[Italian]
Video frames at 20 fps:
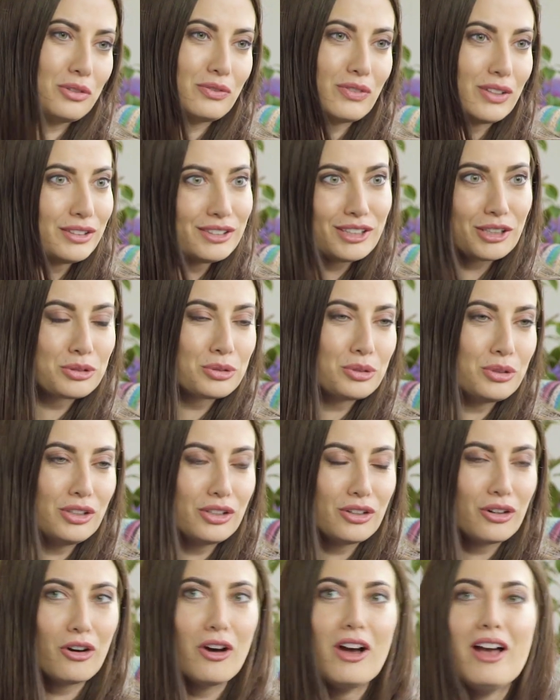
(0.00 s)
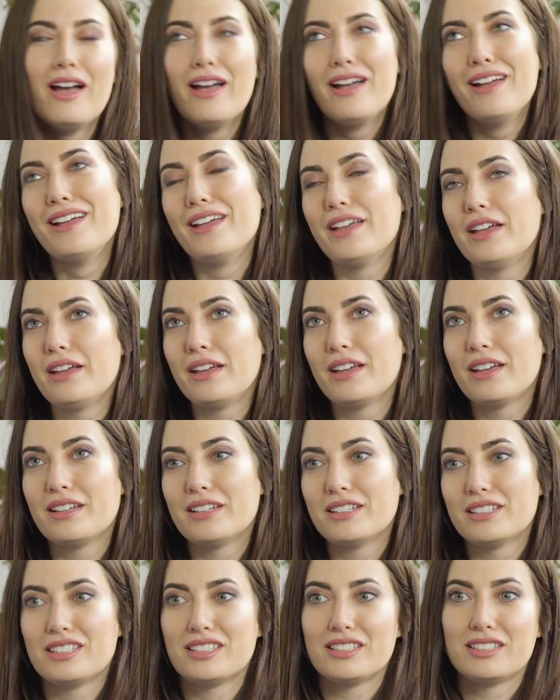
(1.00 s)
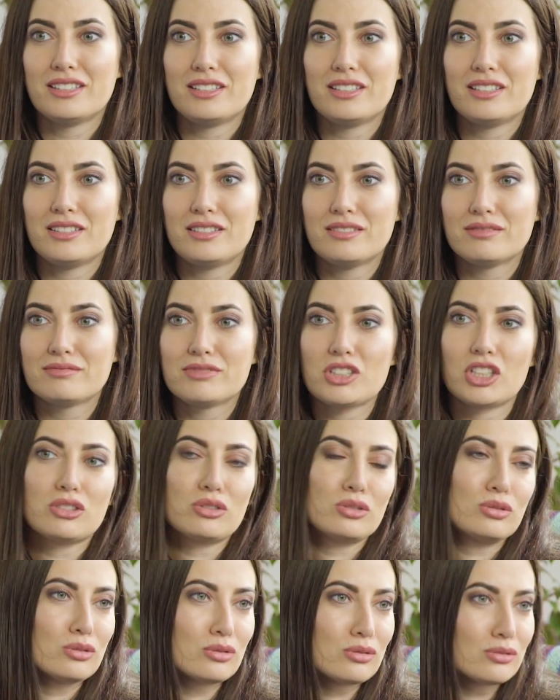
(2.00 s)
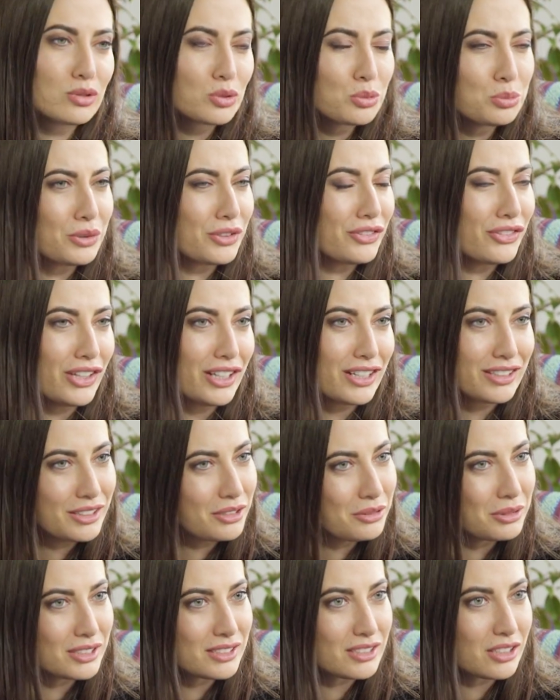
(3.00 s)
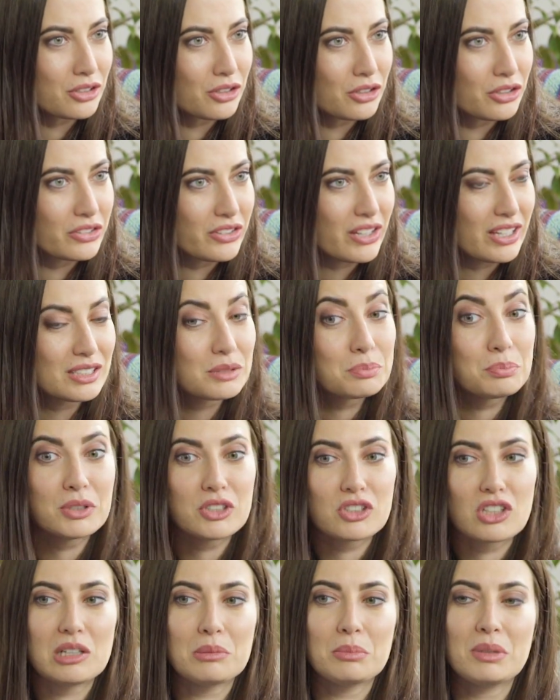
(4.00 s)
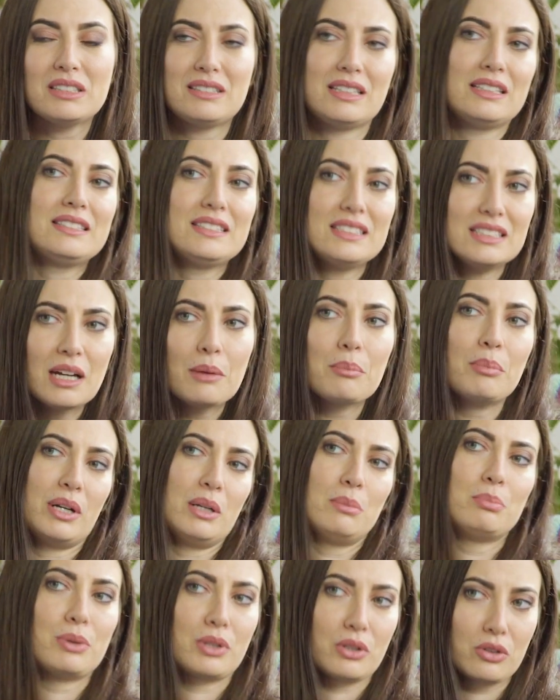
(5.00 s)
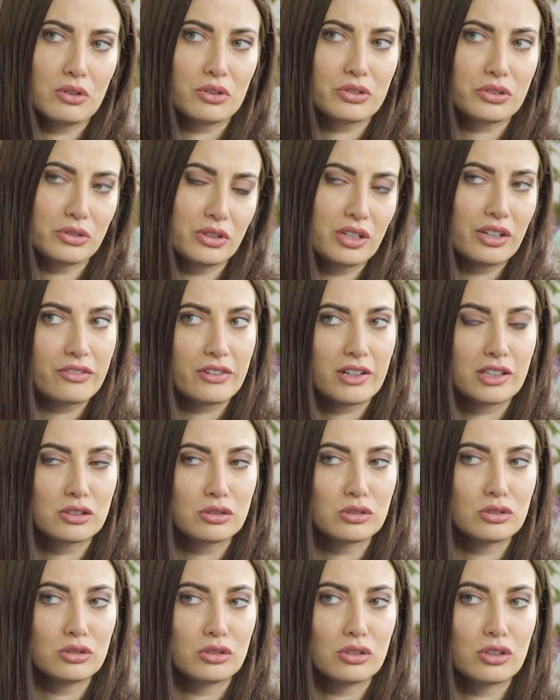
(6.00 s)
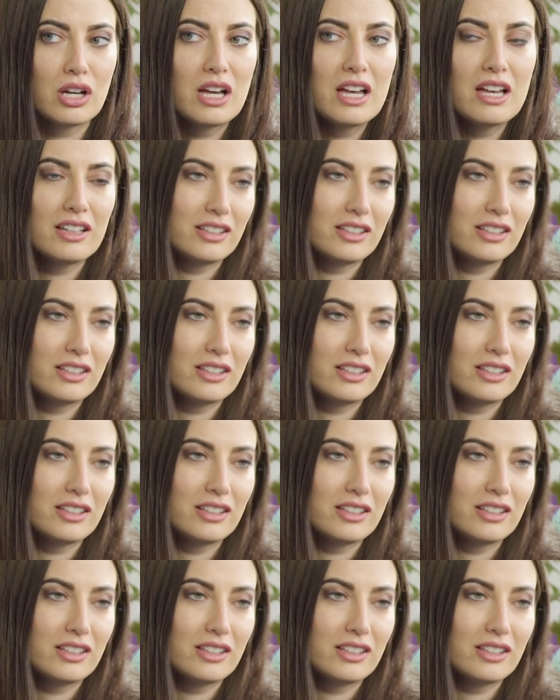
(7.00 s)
ho inventato io e eh, cioè, sono super fiera di questa cosa, specialmente sia per il percorso che ha fatto